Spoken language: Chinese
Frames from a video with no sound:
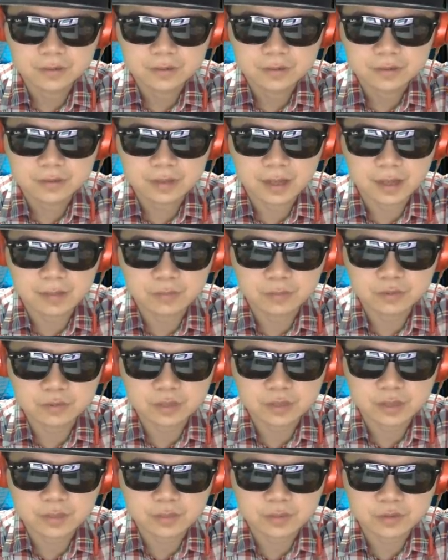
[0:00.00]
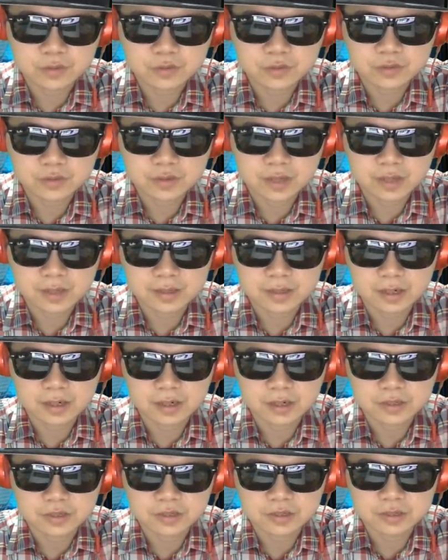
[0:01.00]
那目前的比数是来到了
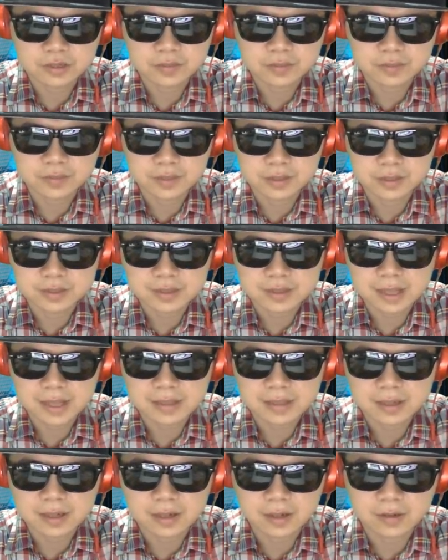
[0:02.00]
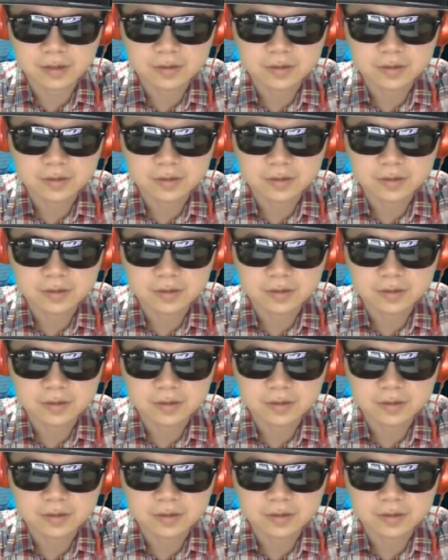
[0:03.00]
四比三，好，